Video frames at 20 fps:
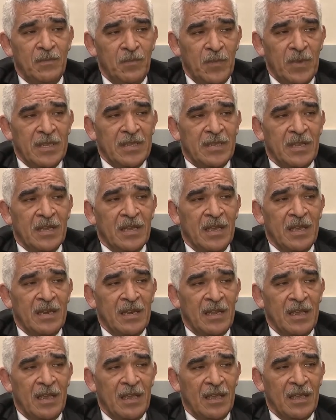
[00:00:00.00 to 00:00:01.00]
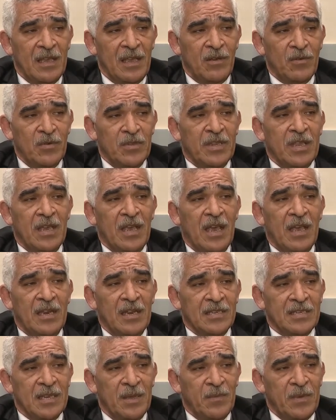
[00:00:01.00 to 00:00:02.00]
بنتك انا هاخدها
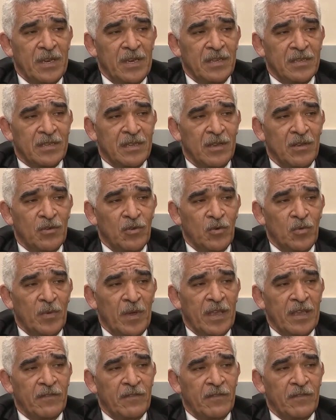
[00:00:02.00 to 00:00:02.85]
على سبيل التجربه